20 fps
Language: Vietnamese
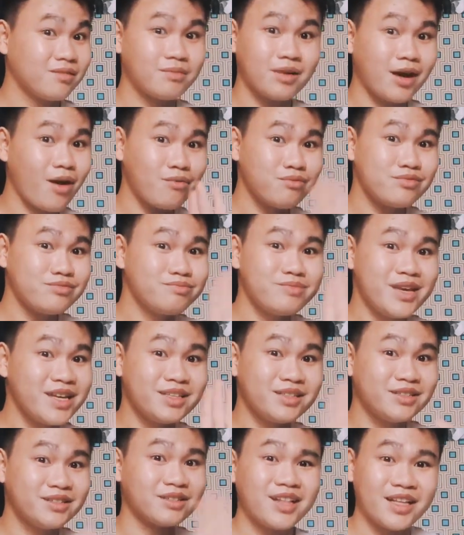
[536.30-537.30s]
không
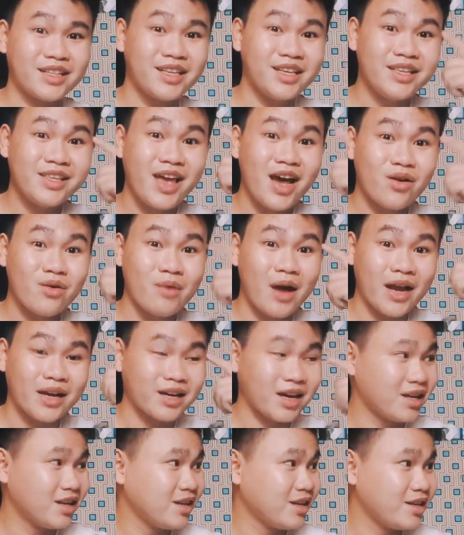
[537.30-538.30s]
biết được là trí nhớ của bạn nè,